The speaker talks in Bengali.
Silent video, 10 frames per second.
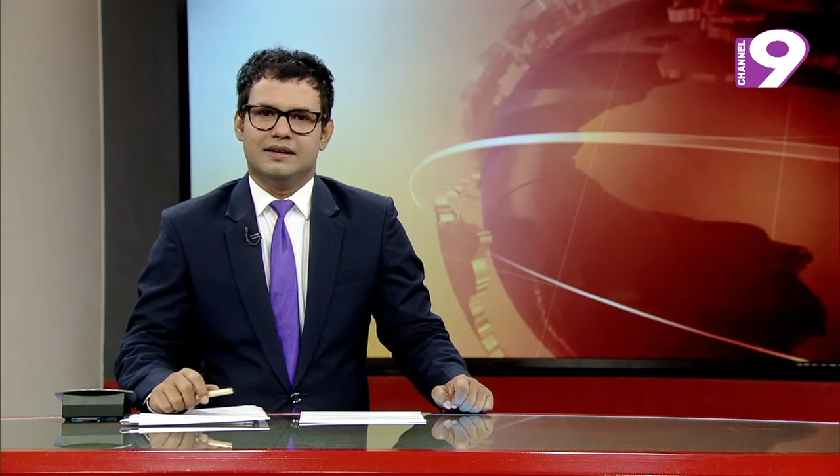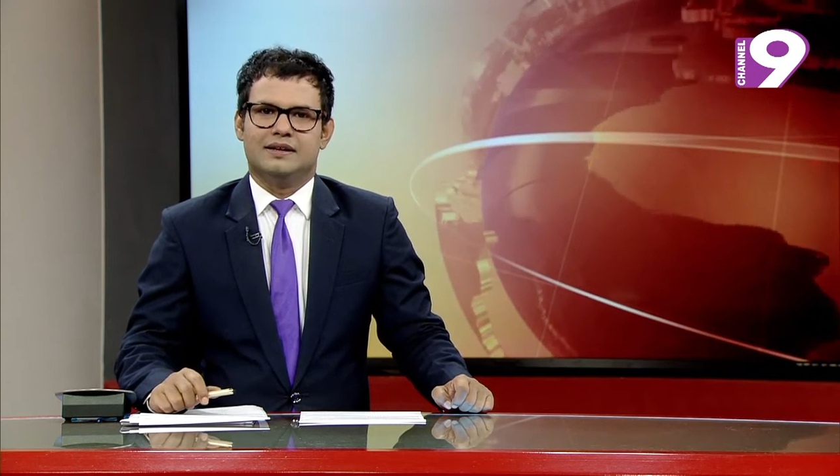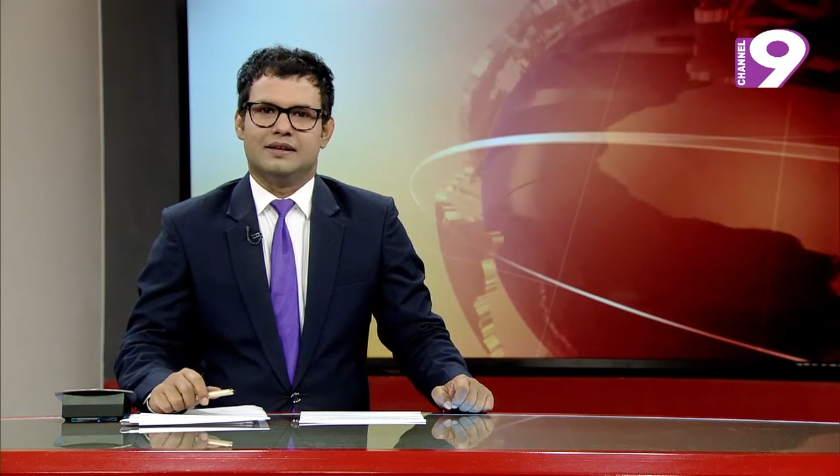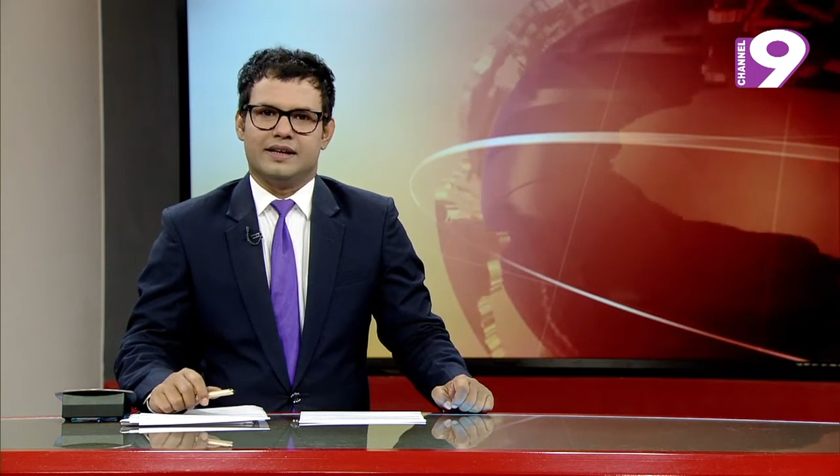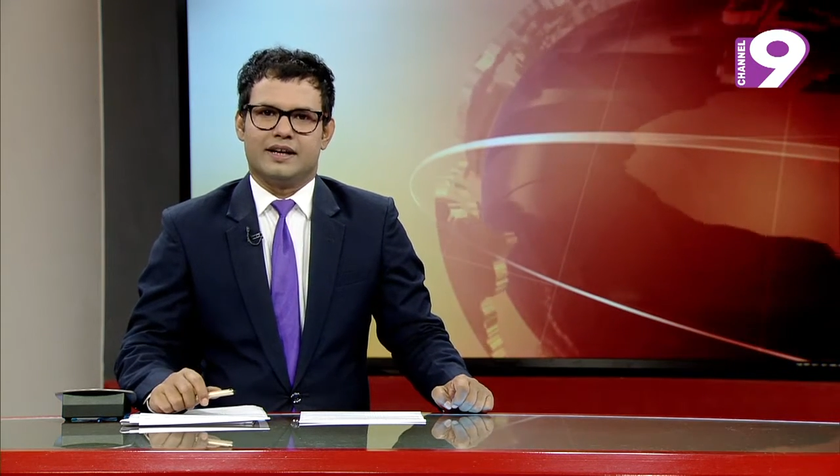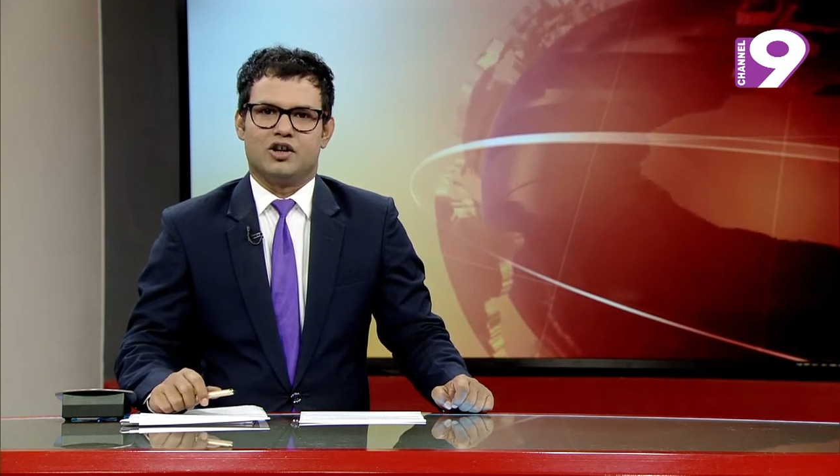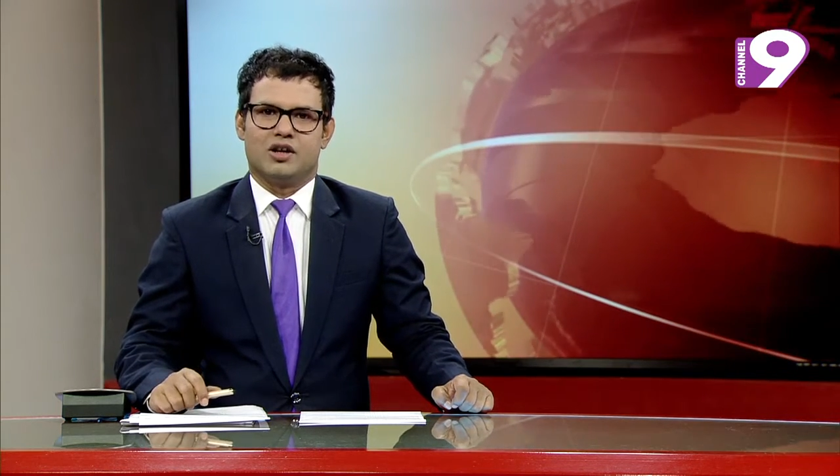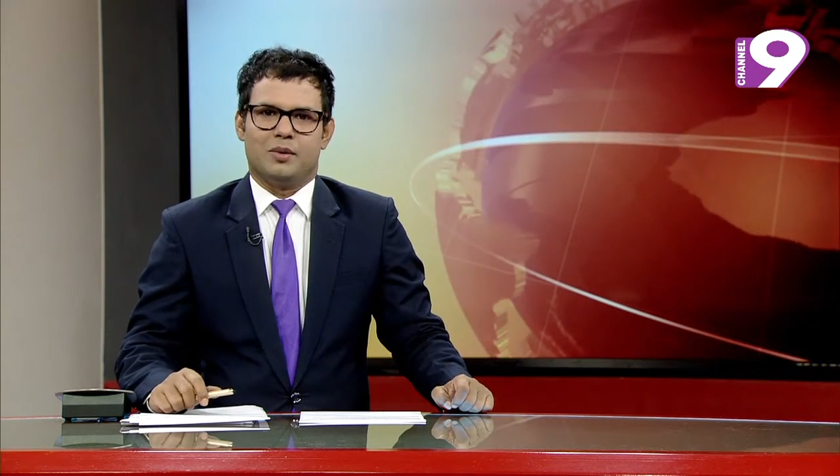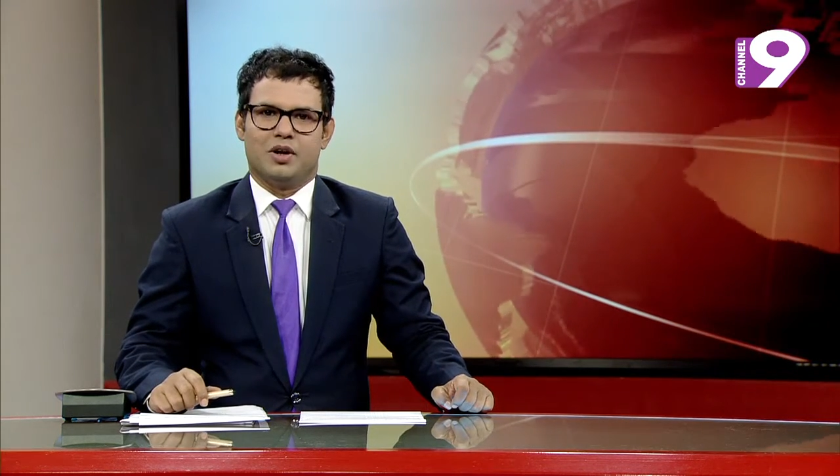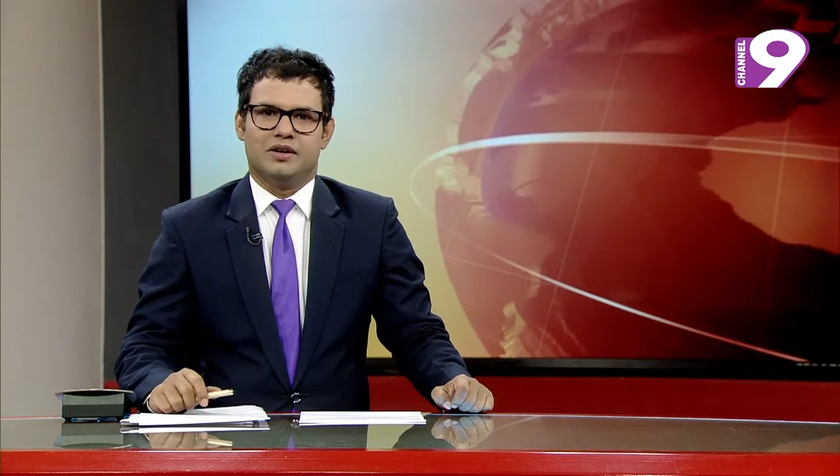তিনি এই
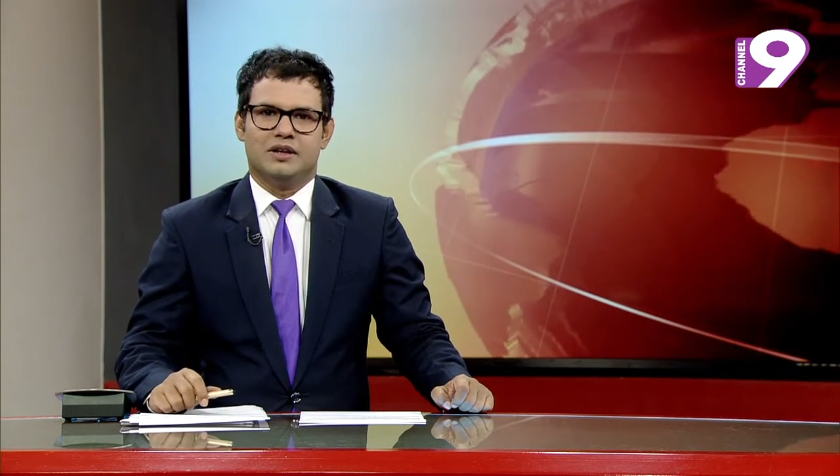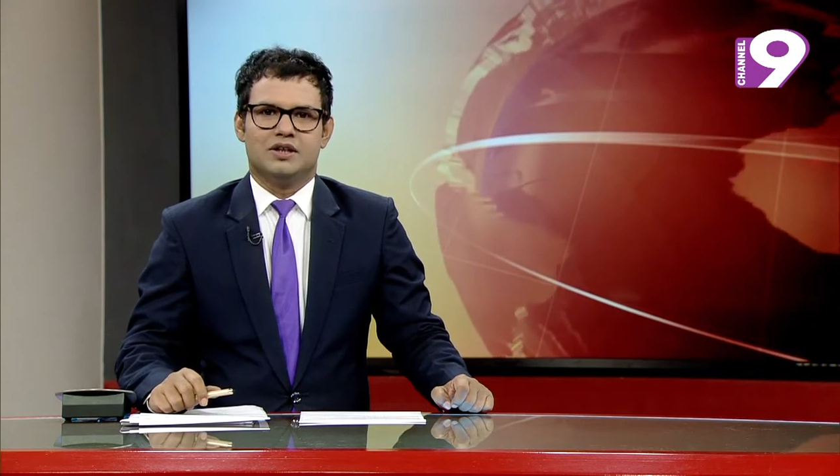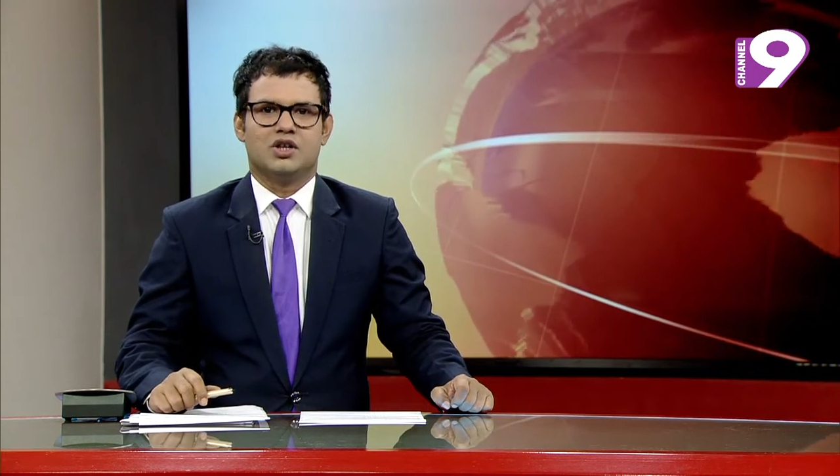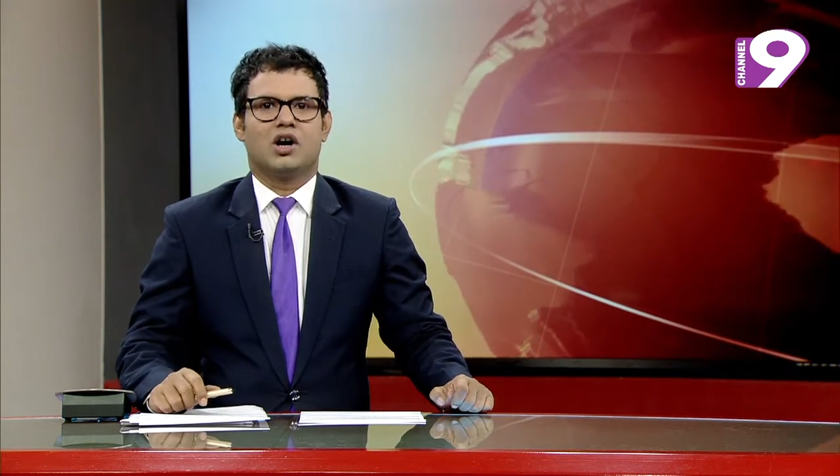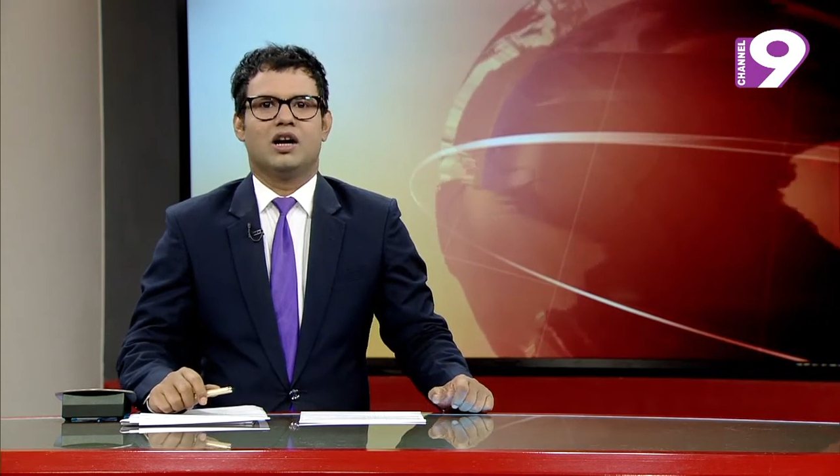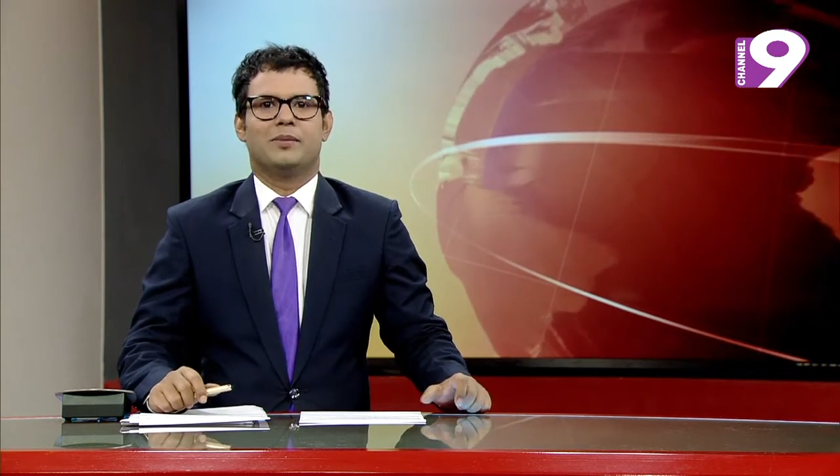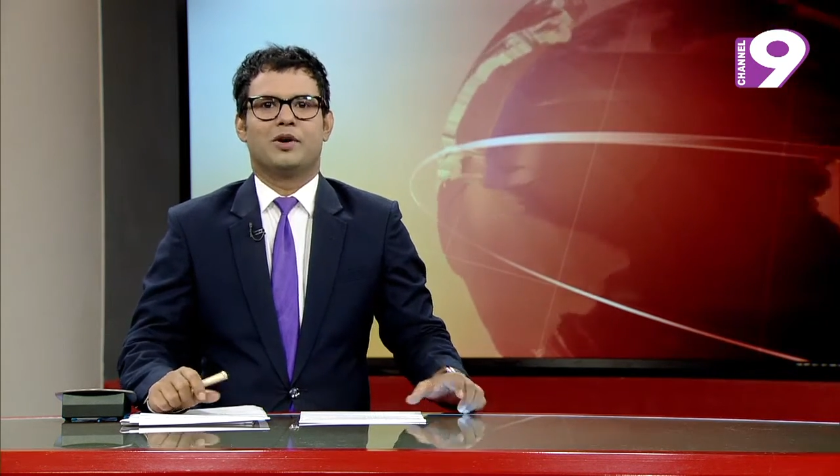কথা বলেন সকালে